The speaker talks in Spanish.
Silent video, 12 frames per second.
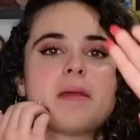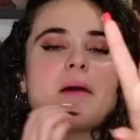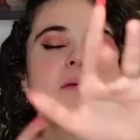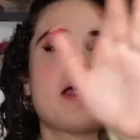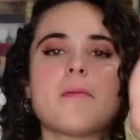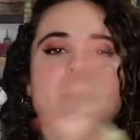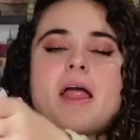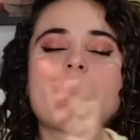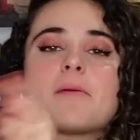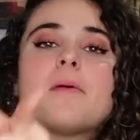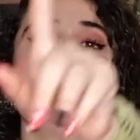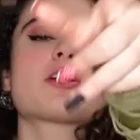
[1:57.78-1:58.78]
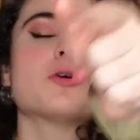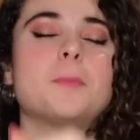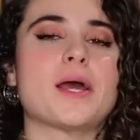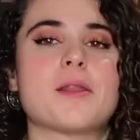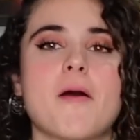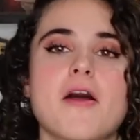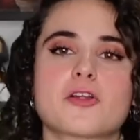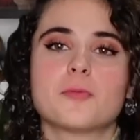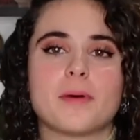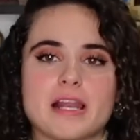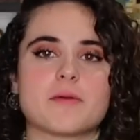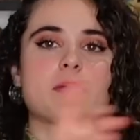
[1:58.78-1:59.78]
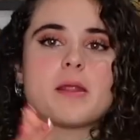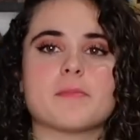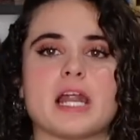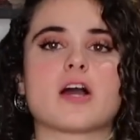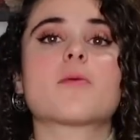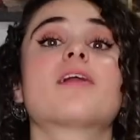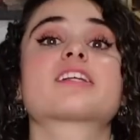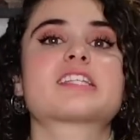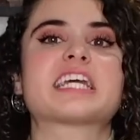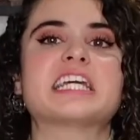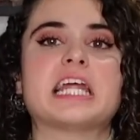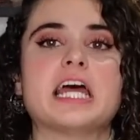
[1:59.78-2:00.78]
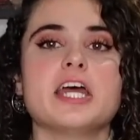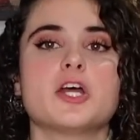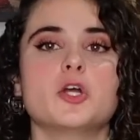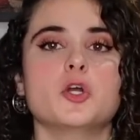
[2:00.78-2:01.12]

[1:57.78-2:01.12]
Mira, mira, mira, que me va a dar un baile, me va a dar un baile, mira, mira, como la chiquira, ¿eh?